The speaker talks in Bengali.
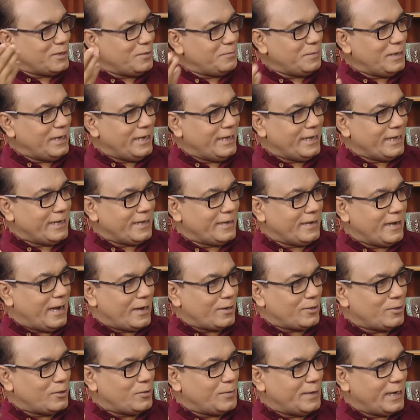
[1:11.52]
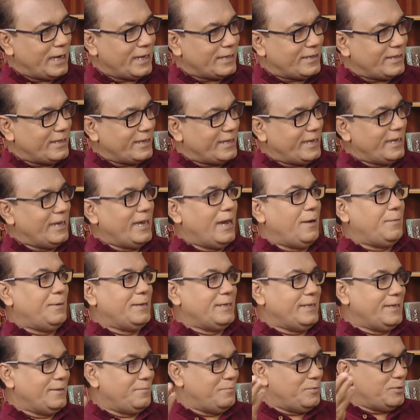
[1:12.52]
মিলে আনন্দবাজার থেকে
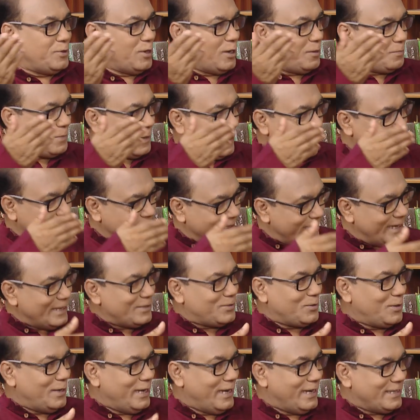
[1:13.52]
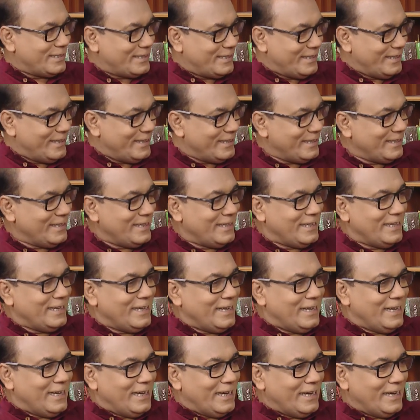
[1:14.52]
আমাদের বিজল্পের আড্ডায় চলে আসতে
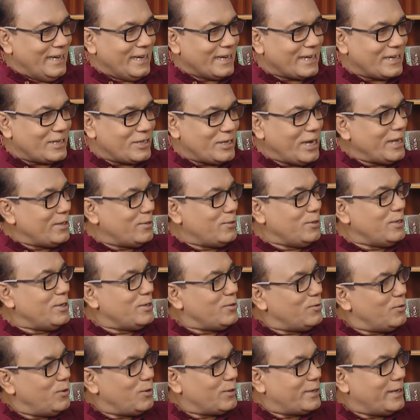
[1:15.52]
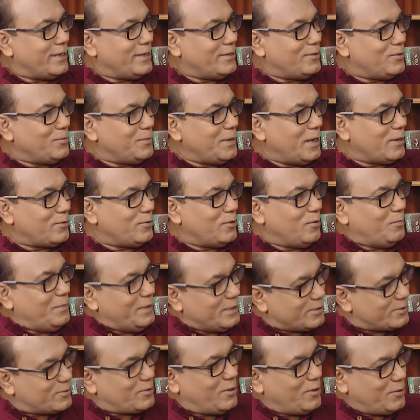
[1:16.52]
সেই দিনগুলোকে কি তুমি এখনো মিস
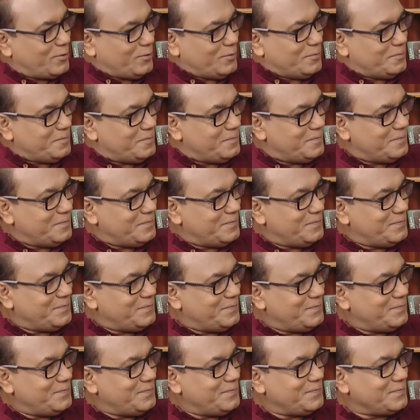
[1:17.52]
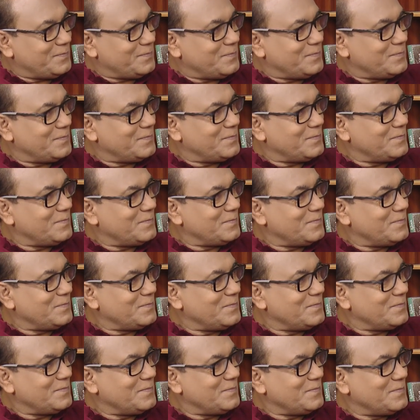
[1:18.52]
করো দেখো এই
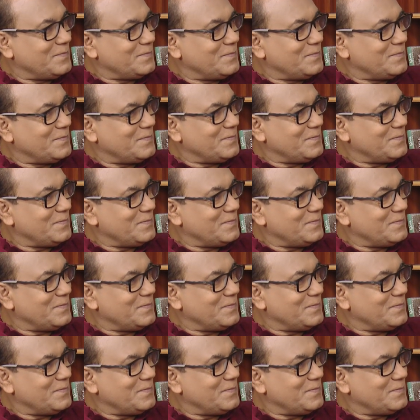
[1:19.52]
দিনগুলোর